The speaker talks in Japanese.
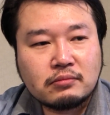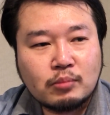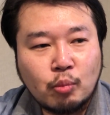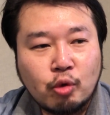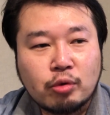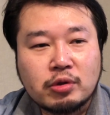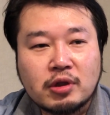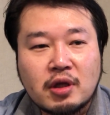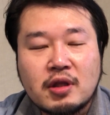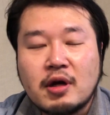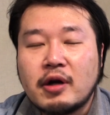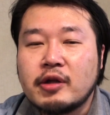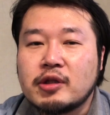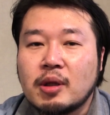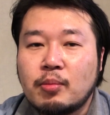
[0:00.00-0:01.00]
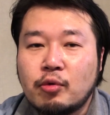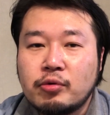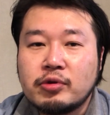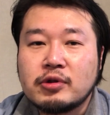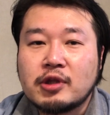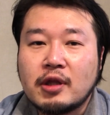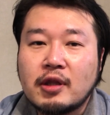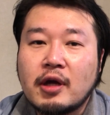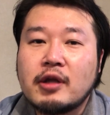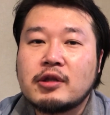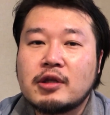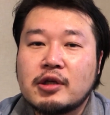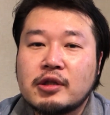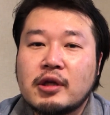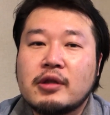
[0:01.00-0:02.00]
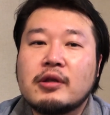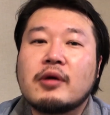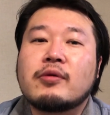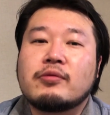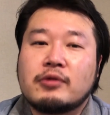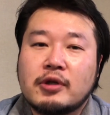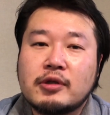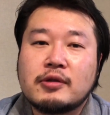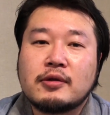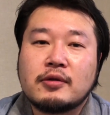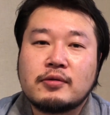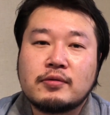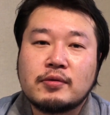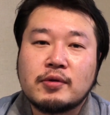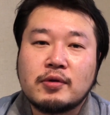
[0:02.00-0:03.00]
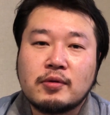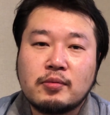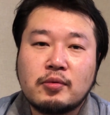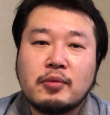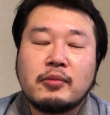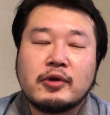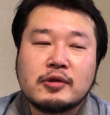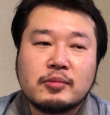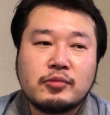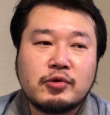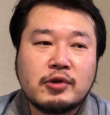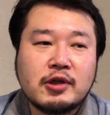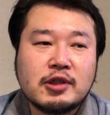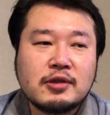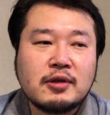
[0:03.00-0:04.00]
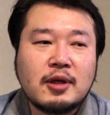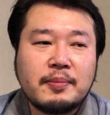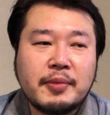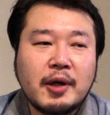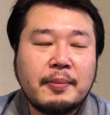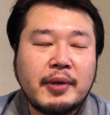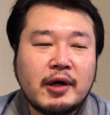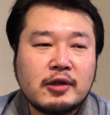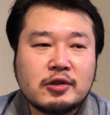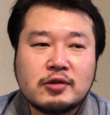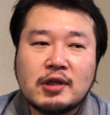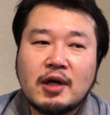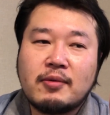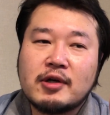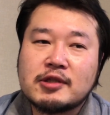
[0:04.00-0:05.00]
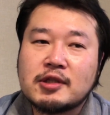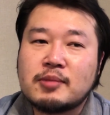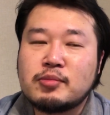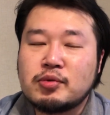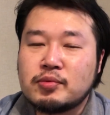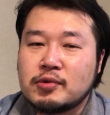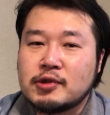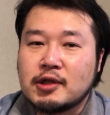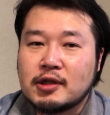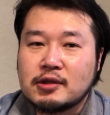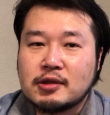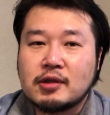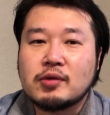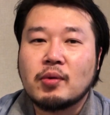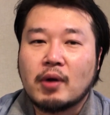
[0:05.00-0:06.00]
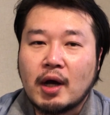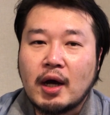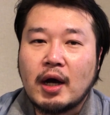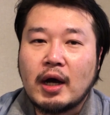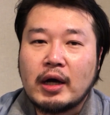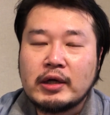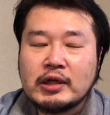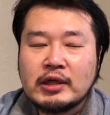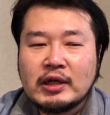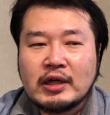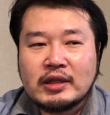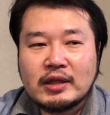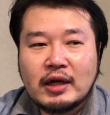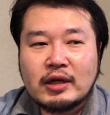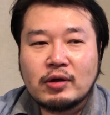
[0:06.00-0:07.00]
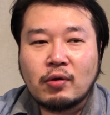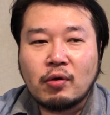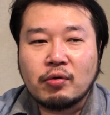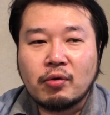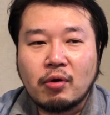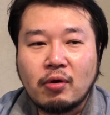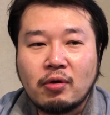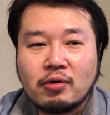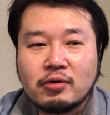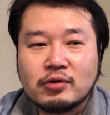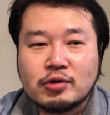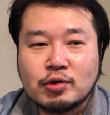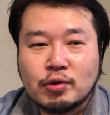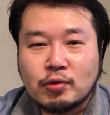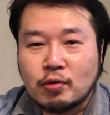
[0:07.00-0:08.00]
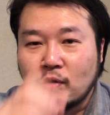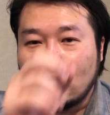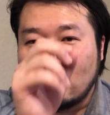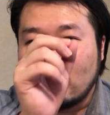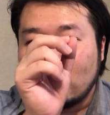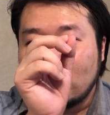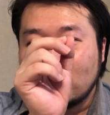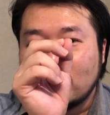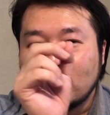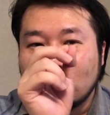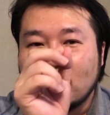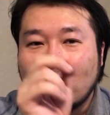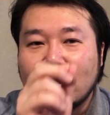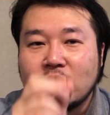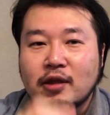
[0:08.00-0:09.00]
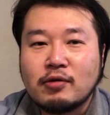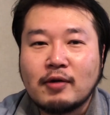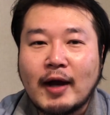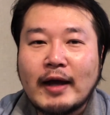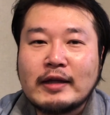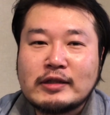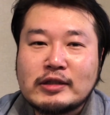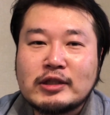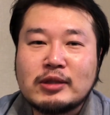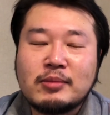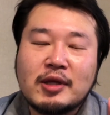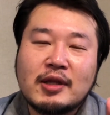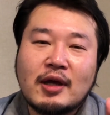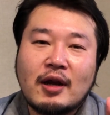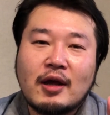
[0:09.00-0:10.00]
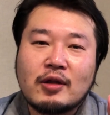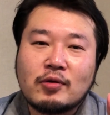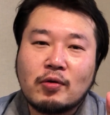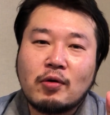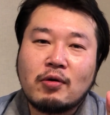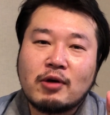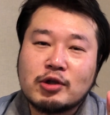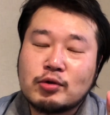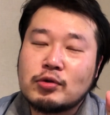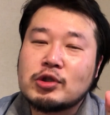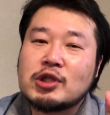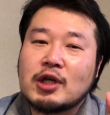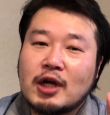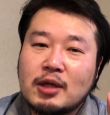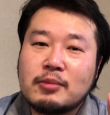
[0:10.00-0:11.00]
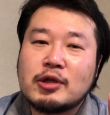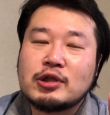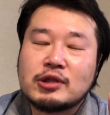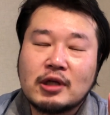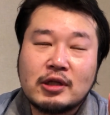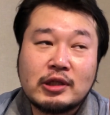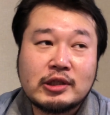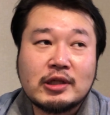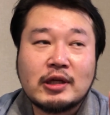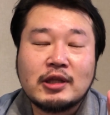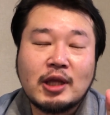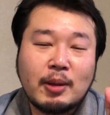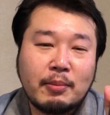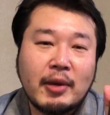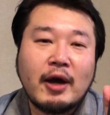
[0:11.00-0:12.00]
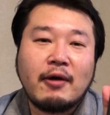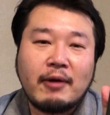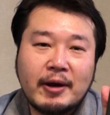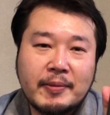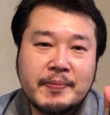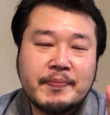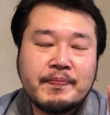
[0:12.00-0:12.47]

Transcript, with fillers: もう手慣れたもん手慣れてきたんだろうなっていうふうに思います昔はやっぱりパーツの合わせ部分であったりとか何このちょっと歪んでる感じみたいなところが正直ありました23年前は。